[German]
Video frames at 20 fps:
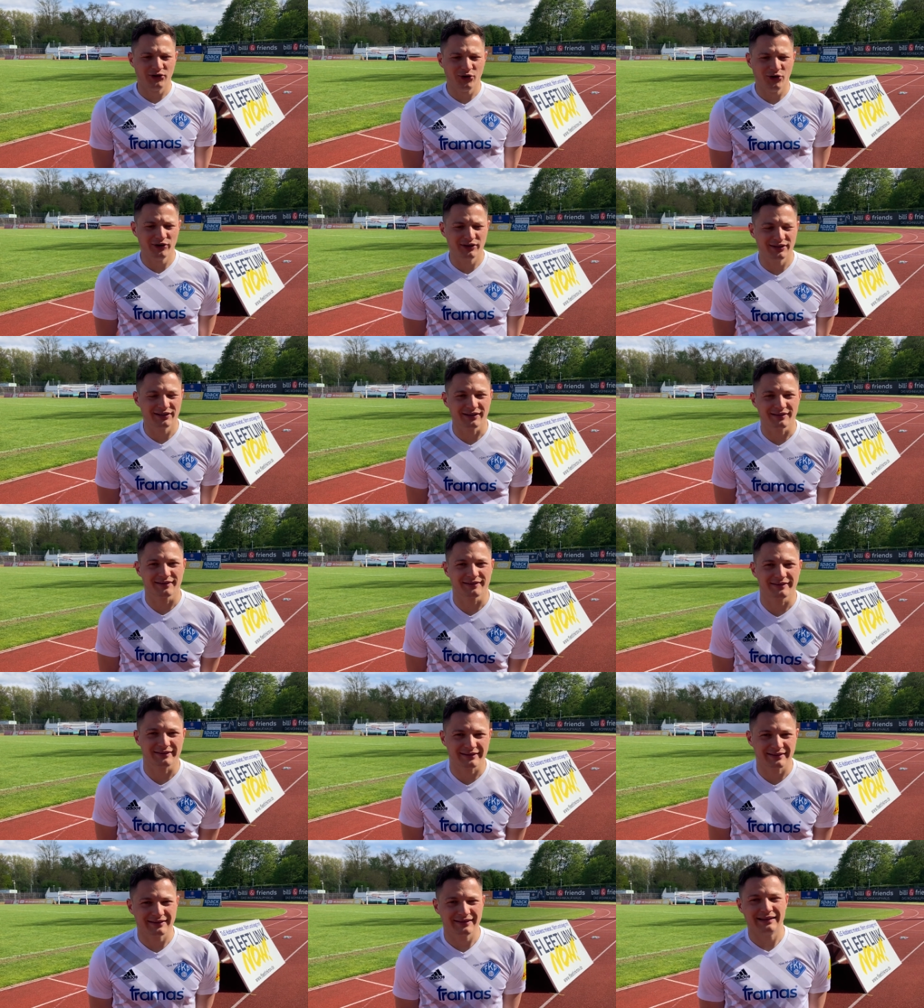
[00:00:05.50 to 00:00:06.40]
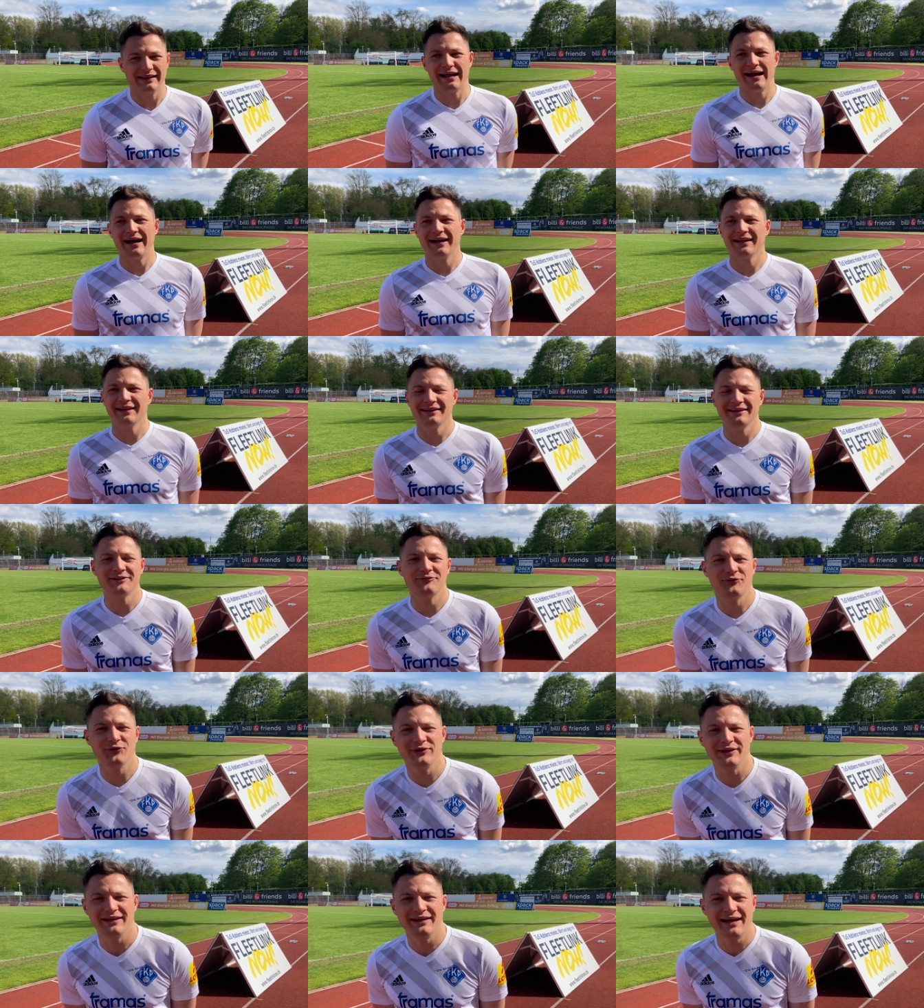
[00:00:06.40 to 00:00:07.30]
heute, dass es leider nicht
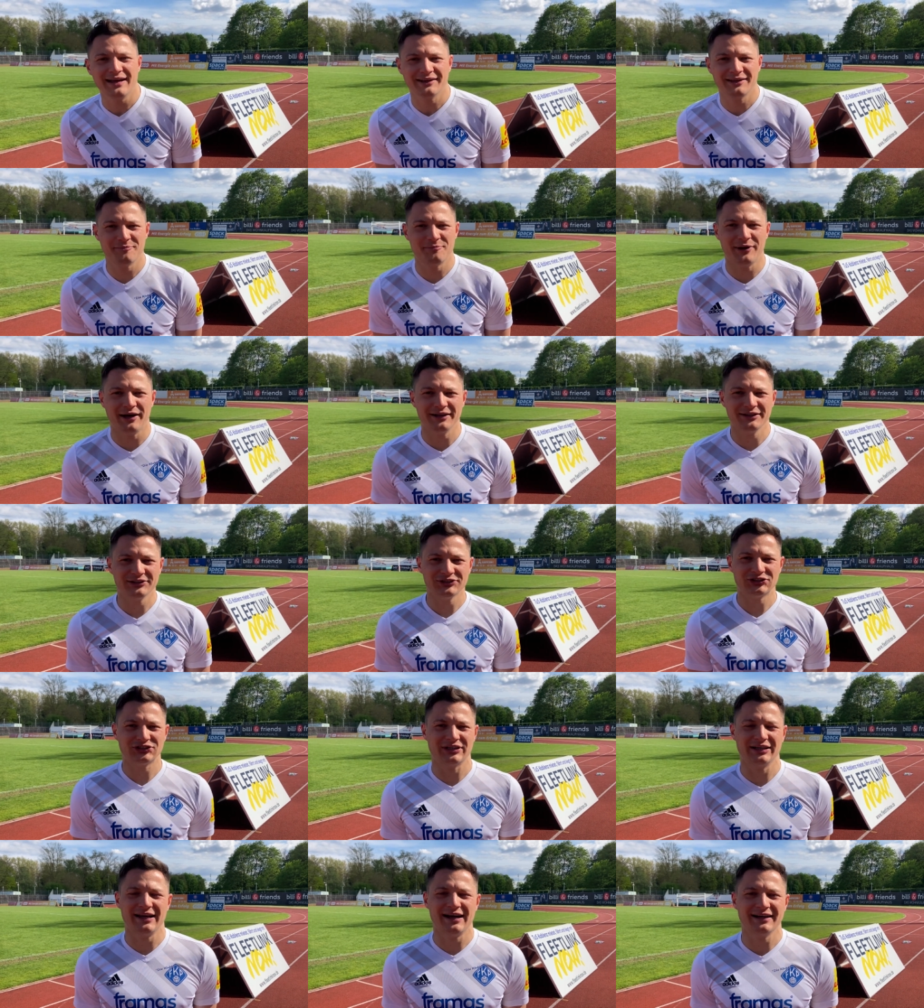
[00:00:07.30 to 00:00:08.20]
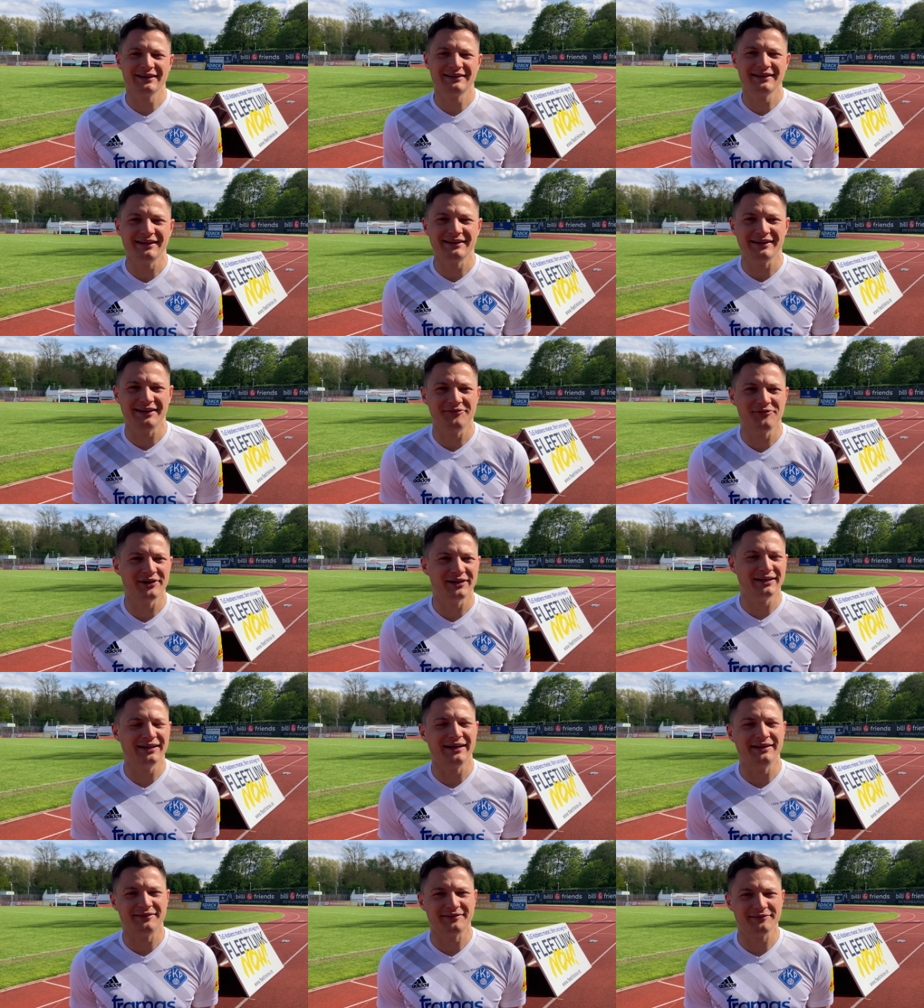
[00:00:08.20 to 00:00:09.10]
für den Lucky Punch gelangt hat, den wir in
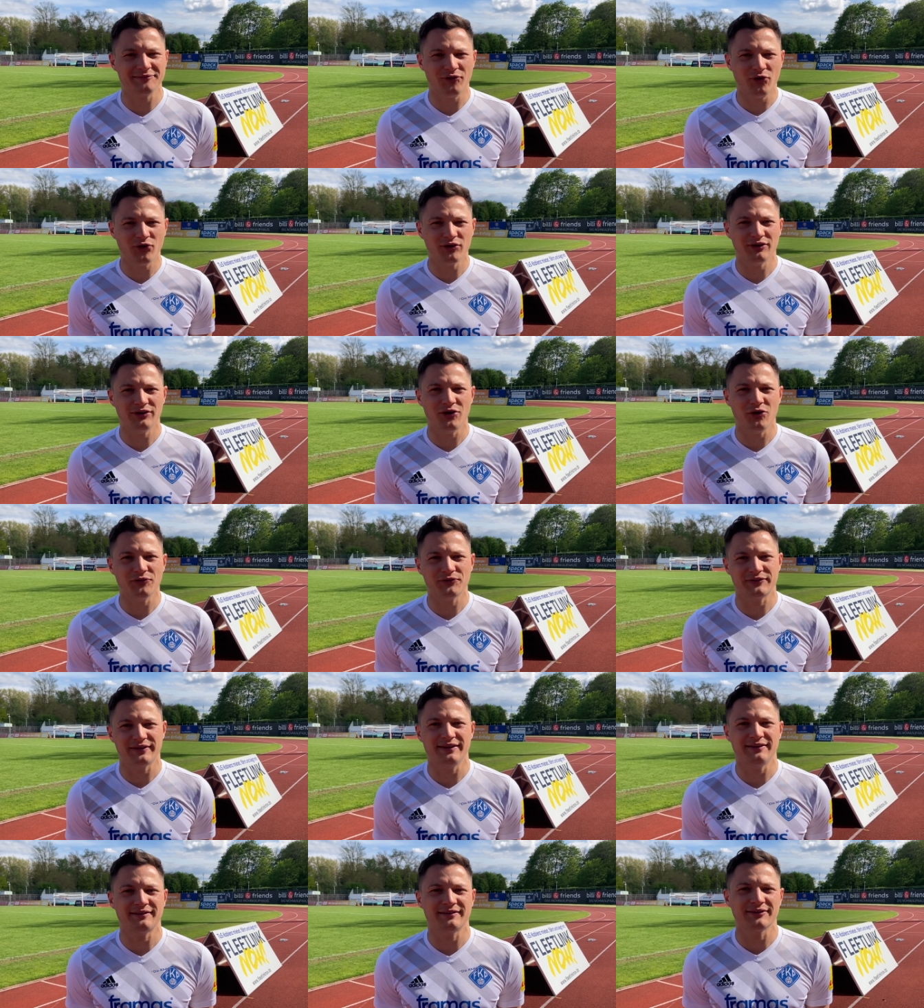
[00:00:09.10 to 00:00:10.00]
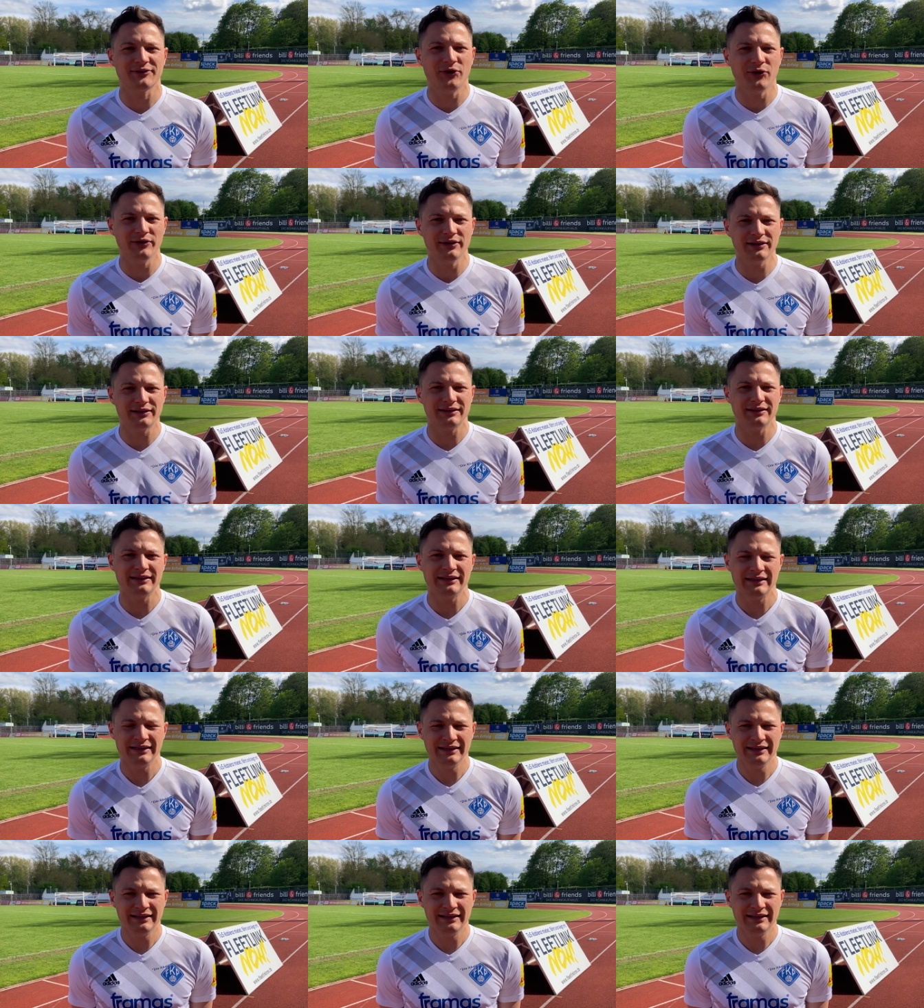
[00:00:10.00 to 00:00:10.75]
den letzten Wochen oft setzen konnten.